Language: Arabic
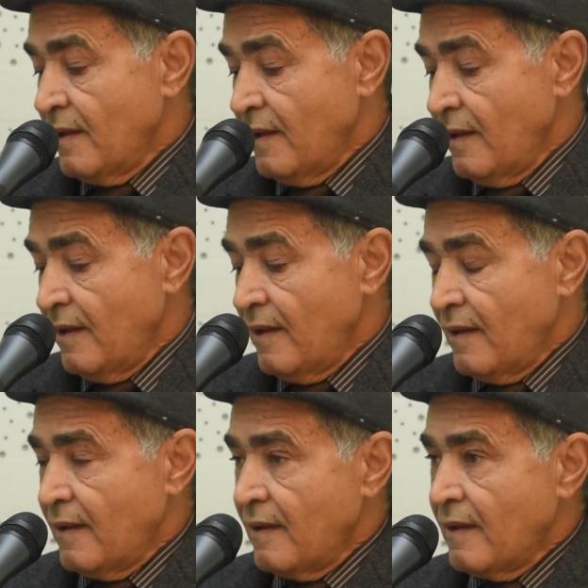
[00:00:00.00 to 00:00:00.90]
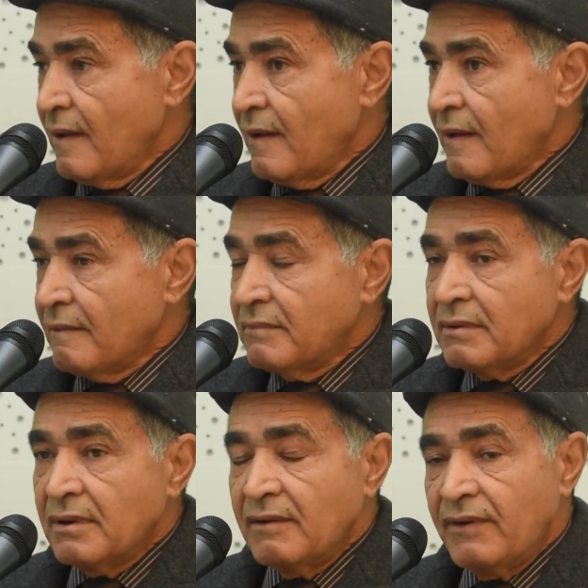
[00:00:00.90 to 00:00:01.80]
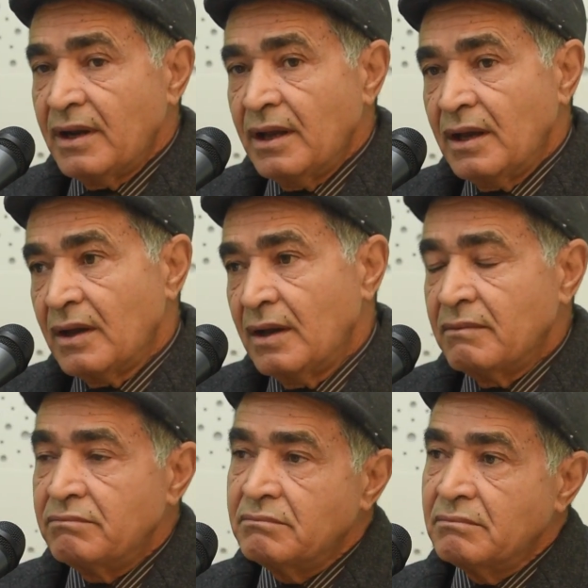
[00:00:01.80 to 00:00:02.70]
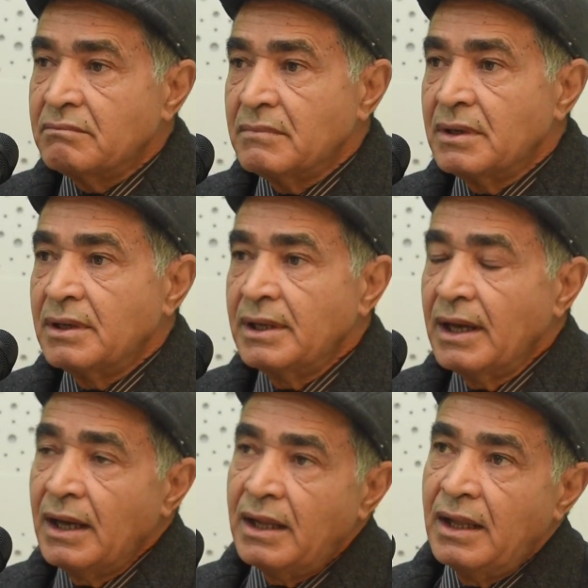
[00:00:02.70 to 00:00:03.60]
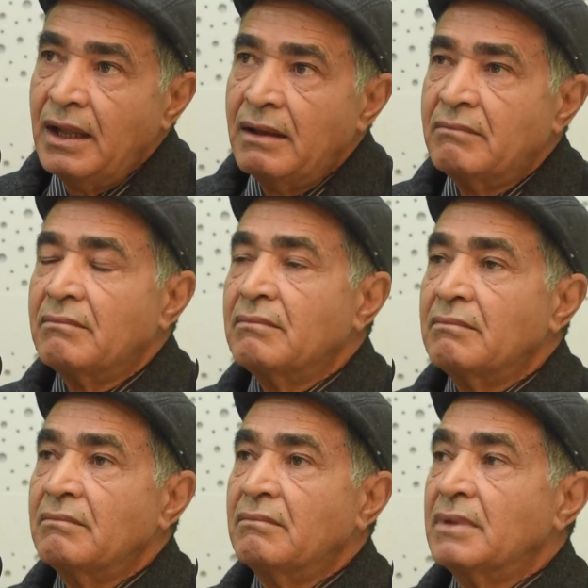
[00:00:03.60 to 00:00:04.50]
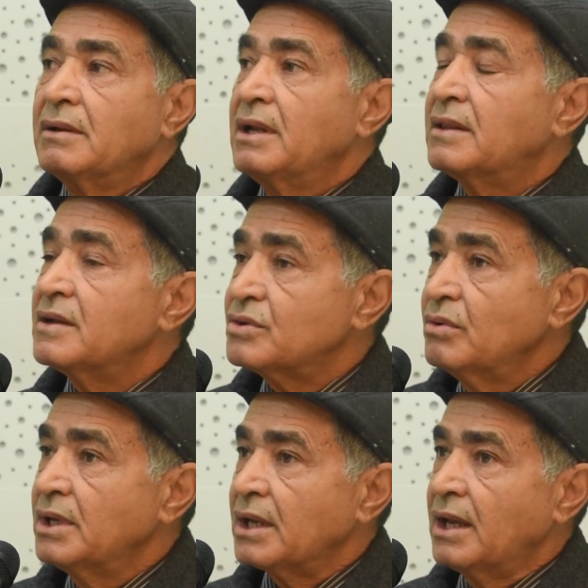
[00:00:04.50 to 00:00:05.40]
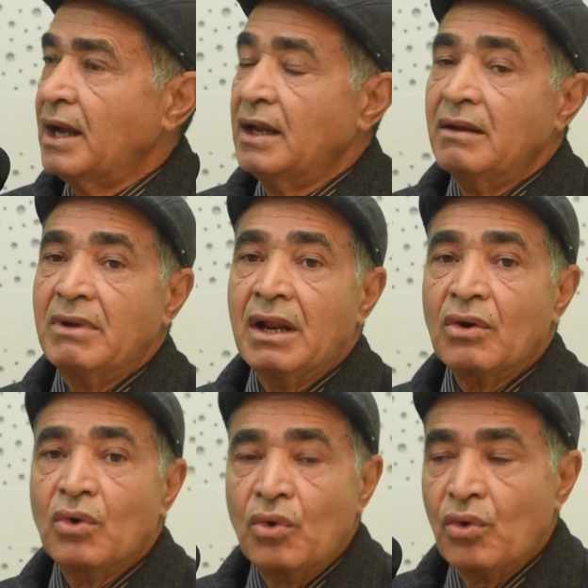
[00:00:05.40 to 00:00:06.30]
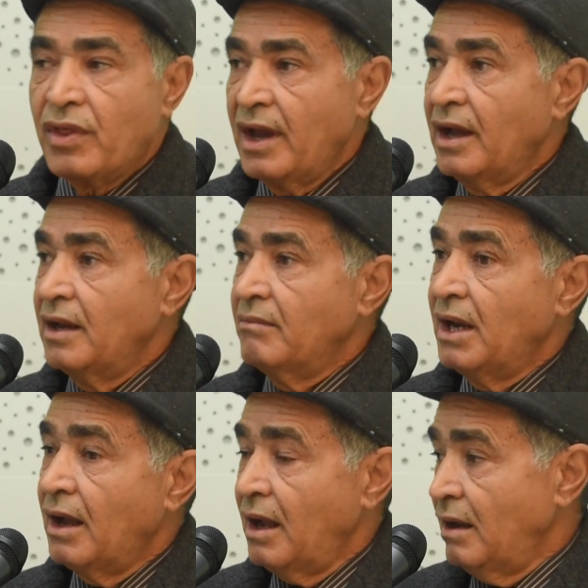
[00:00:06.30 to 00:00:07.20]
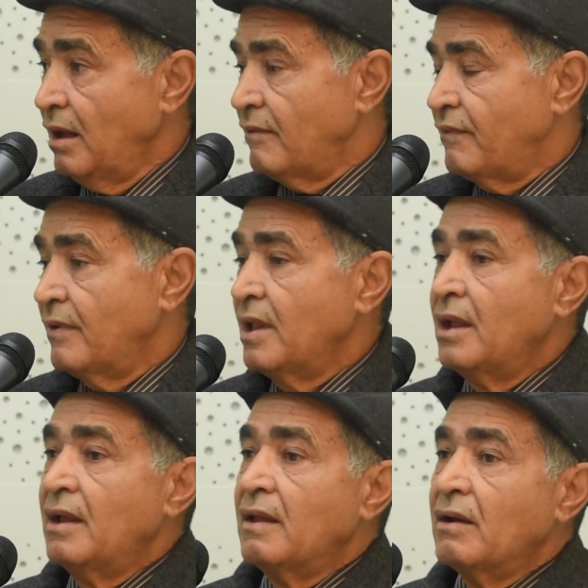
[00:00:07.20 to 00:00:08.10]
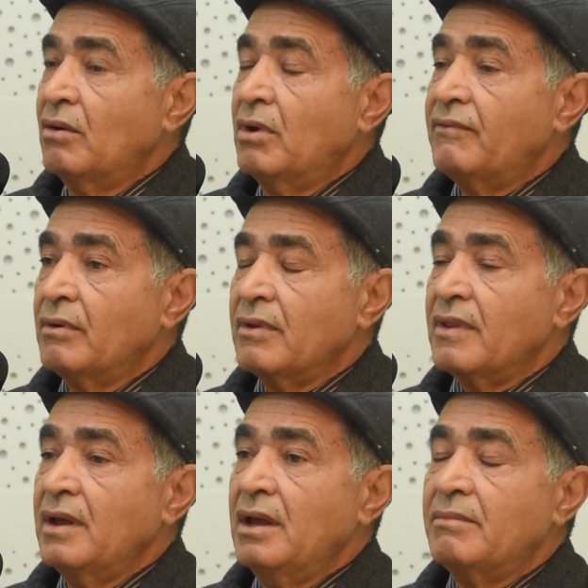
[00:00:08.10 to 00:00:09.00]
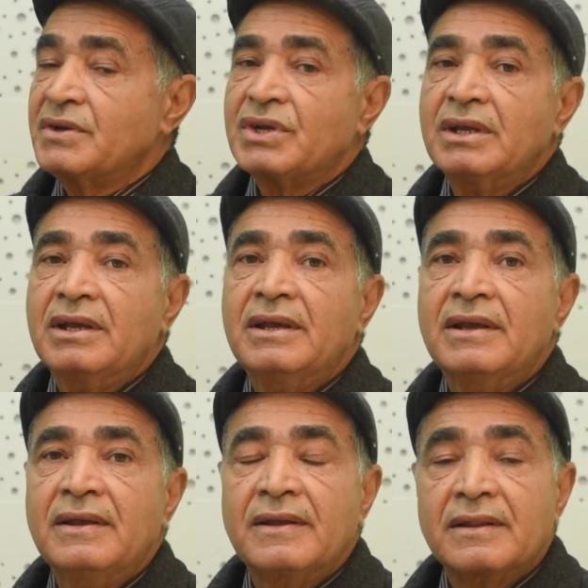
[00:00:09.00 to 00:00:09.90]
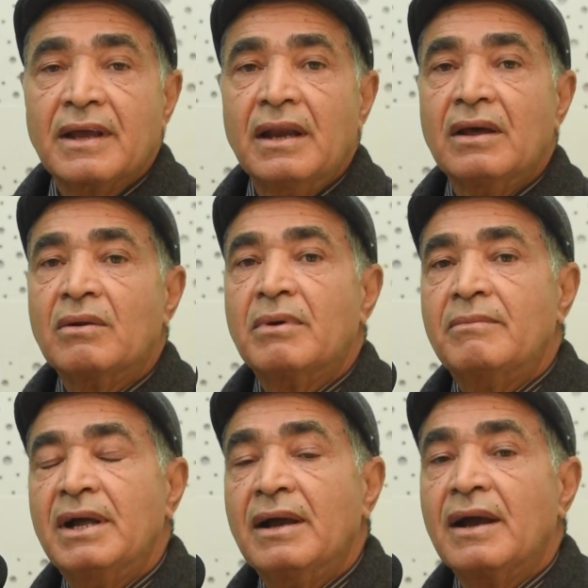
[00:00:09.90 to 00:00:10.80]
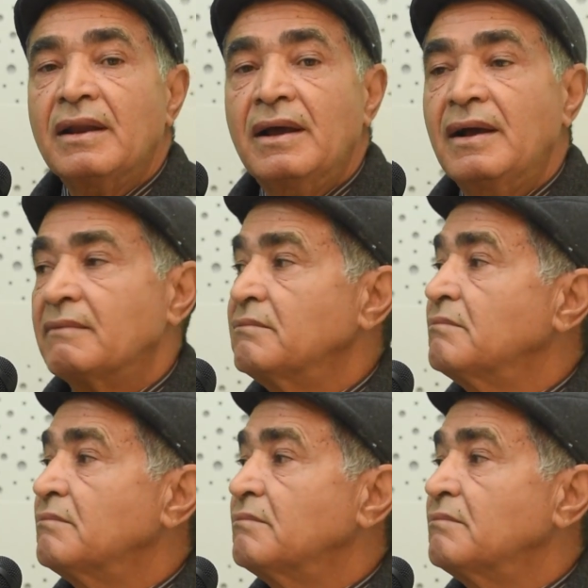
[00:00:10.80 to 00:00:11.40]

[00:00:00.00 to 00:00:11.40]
آه، الفلاح يعاني من التسويق يعاني من القروض يعاني من الاعلاف هو في وضعية باش يتخلى ربما على